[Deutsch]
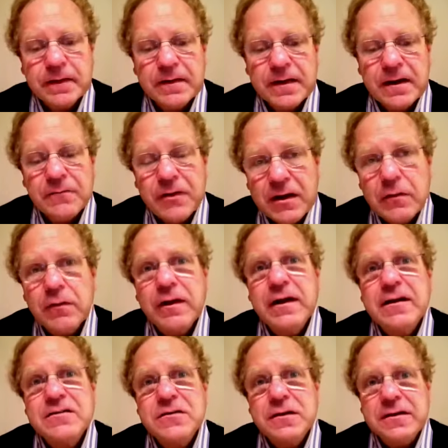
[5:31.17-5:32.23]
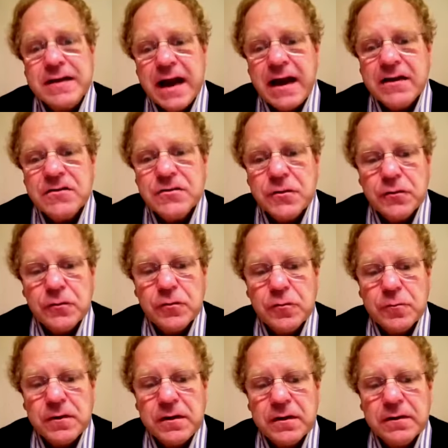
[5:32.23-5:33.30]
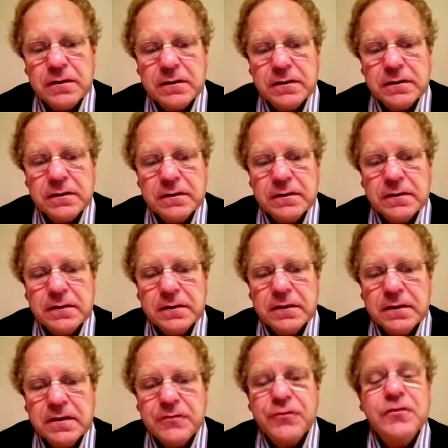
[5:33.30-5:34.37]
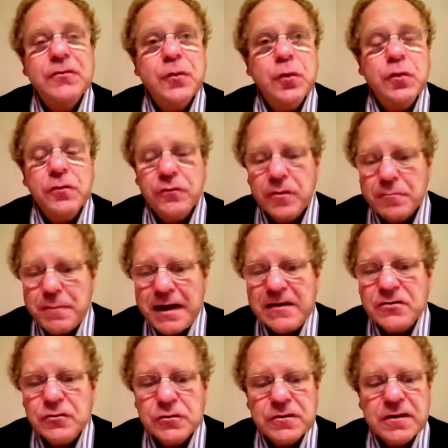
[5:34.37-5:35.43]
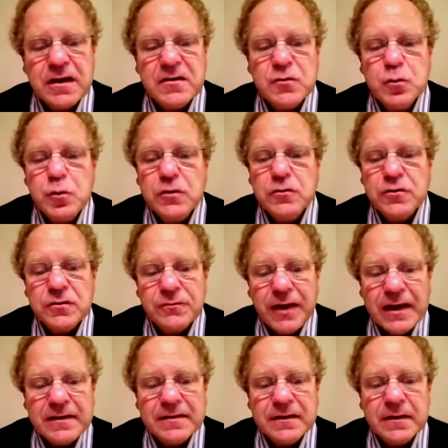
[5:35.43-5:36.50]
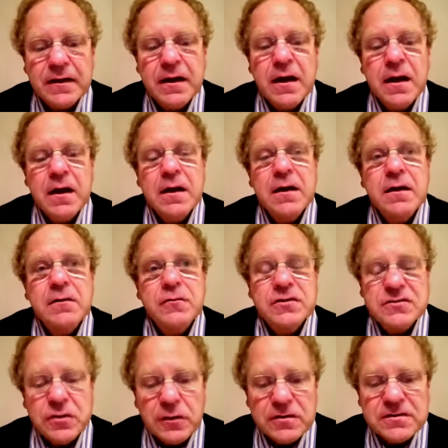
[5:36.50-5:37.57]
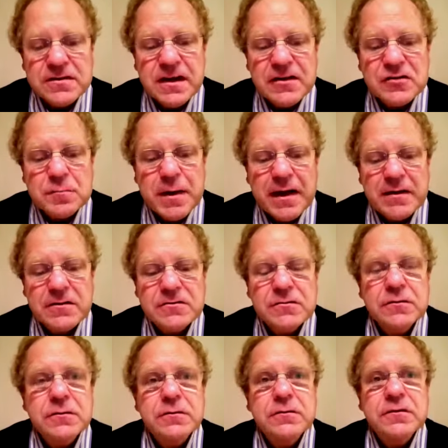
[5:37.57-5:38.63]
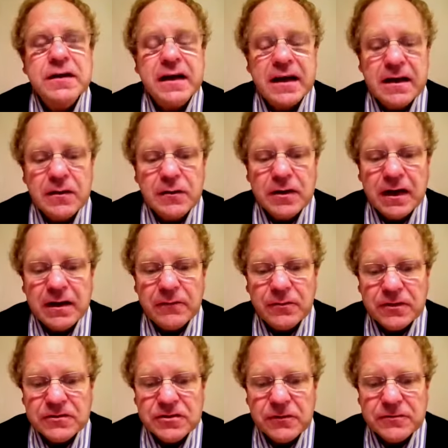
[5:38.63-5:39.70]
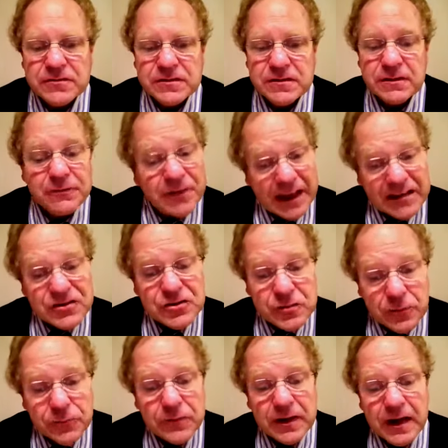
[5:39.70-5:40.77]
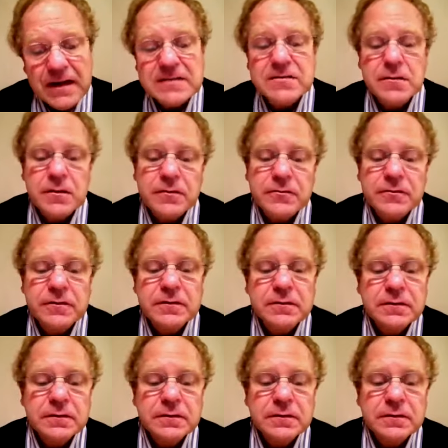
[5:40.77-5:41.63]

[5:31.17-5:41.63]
die Entwicklung einer solidarischen Ökonomie, die Versöhnung von Mensch und Natur durch weitere Ressourcenersparnis und regionale Wirtschafts Wertstoffkreisläufe,